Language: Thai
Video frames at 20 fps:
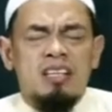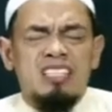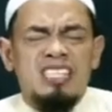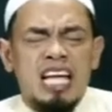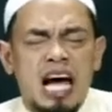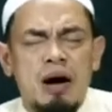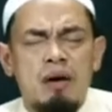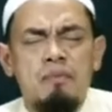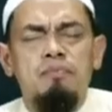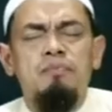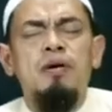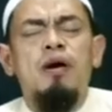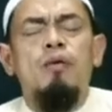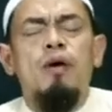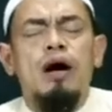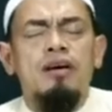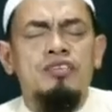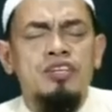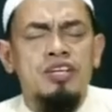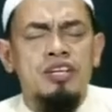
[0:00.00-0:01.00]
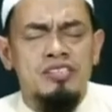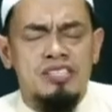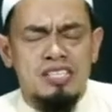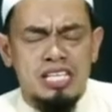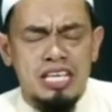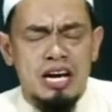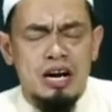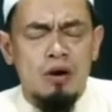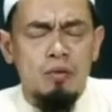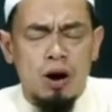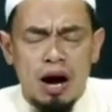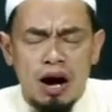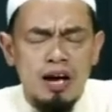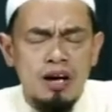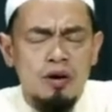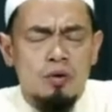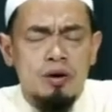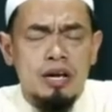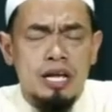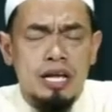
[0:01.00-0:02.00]
ทำเพื่อหวังชื่อเสียงหวังให้
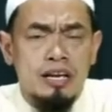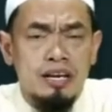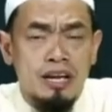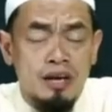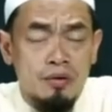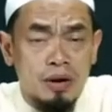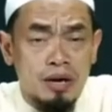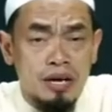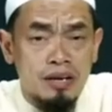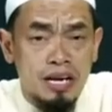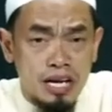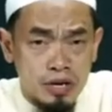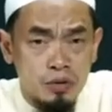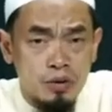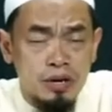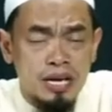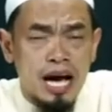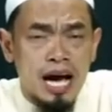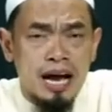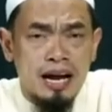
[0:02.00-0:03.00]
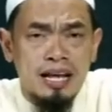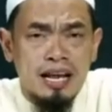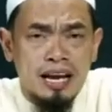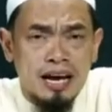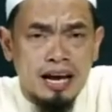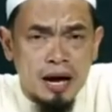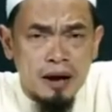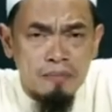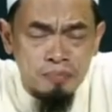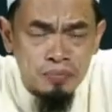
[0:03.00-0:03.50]
คนเห็นในดุนยาเนี่ยนะครับ